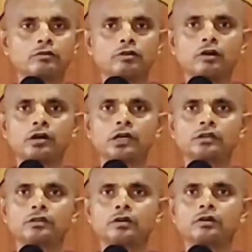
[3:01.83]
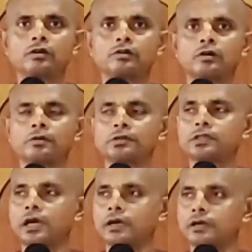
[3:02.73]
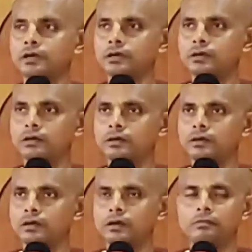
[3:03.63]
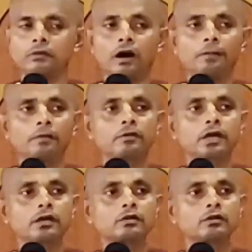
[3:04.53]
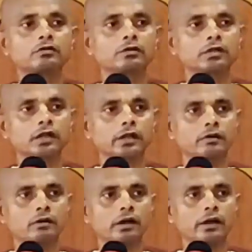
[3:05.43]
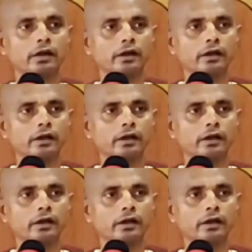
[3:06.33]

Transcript: ও সংকীর্তনরত অবস্থায় মহাপ্রভু তাকে দর্শন দিলেন ওখানে